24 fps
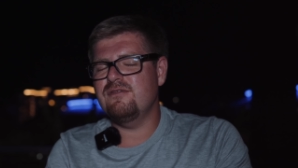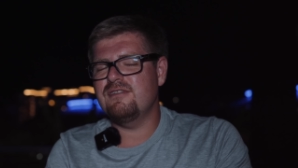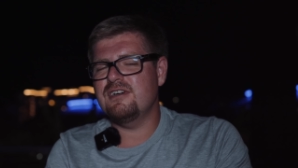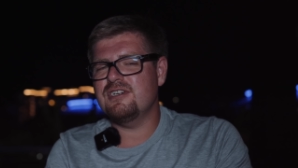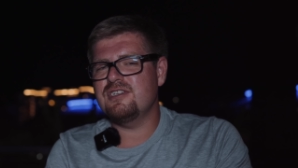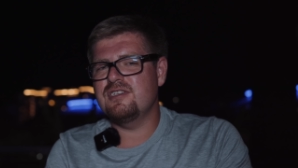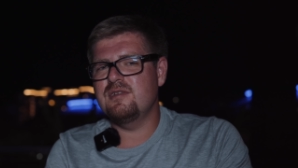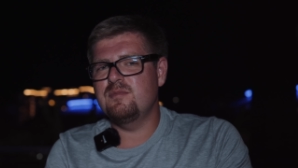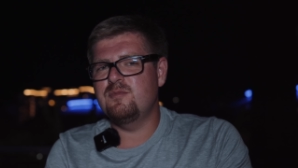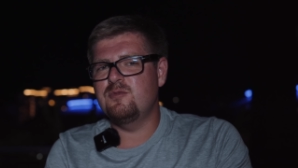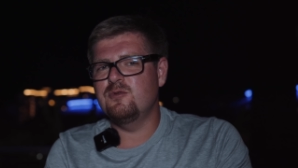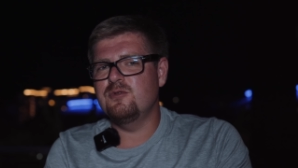
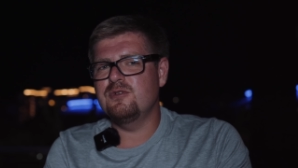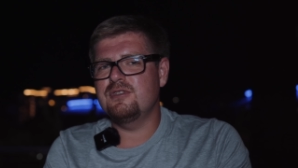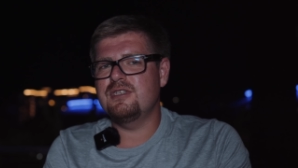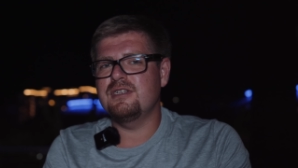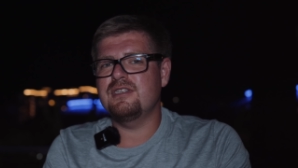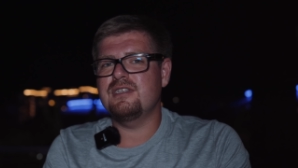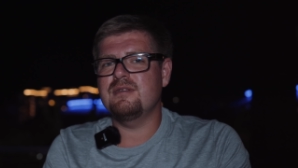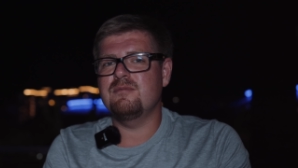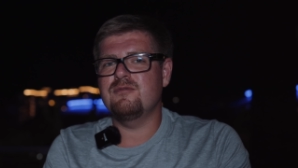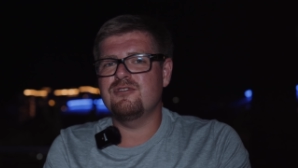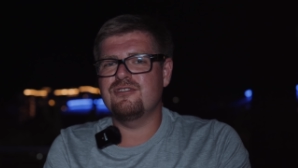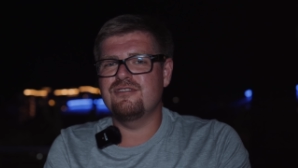важный пункт –
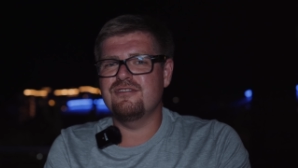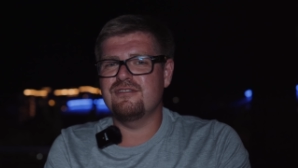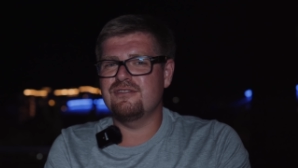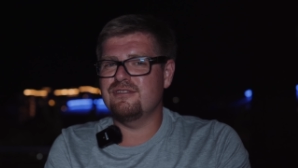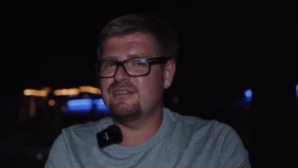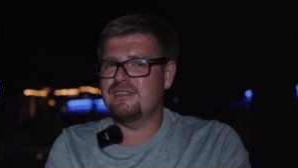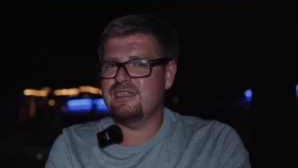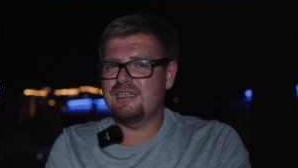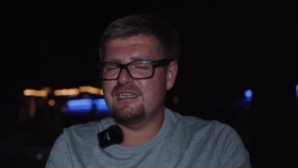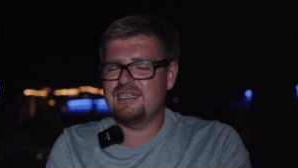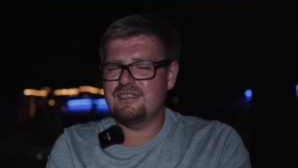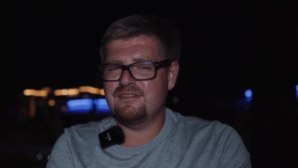это
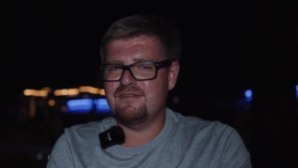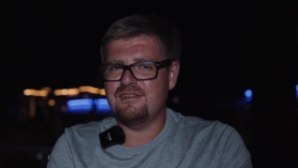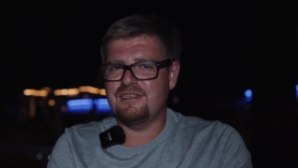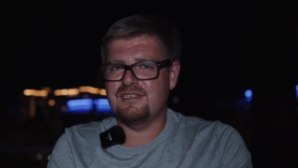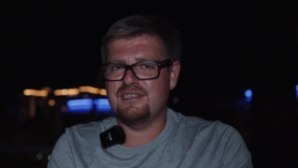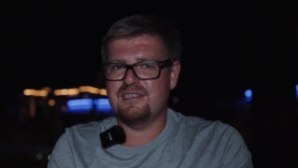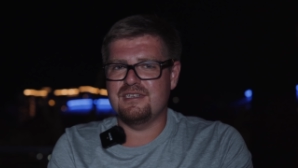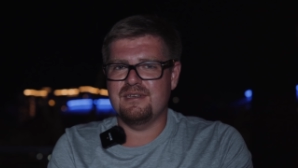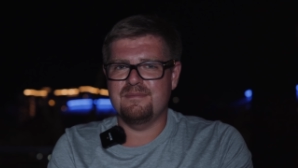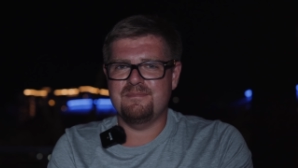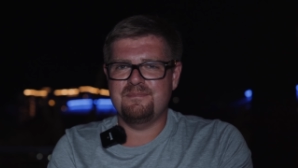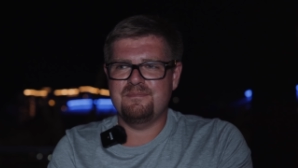международное
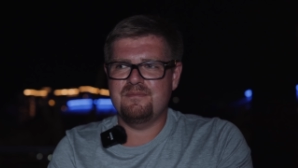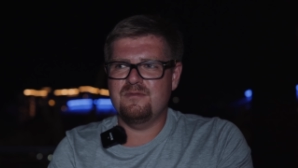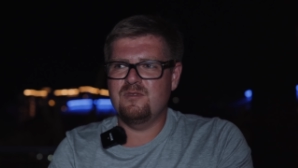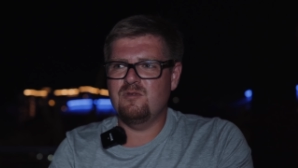развитие.